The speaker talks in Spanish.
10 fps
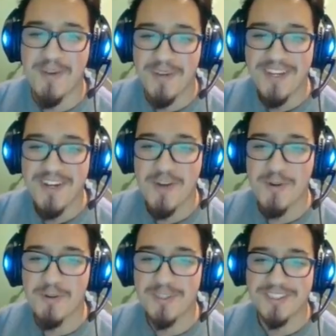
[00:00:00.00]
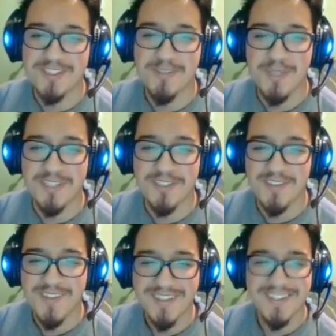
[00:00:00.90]
No me gusta esa combinación.
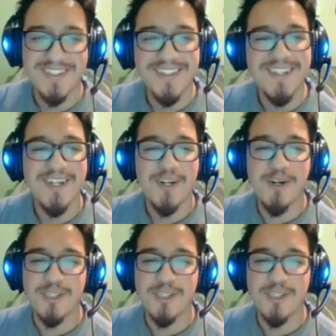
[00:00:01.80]
Ojo, tenemos la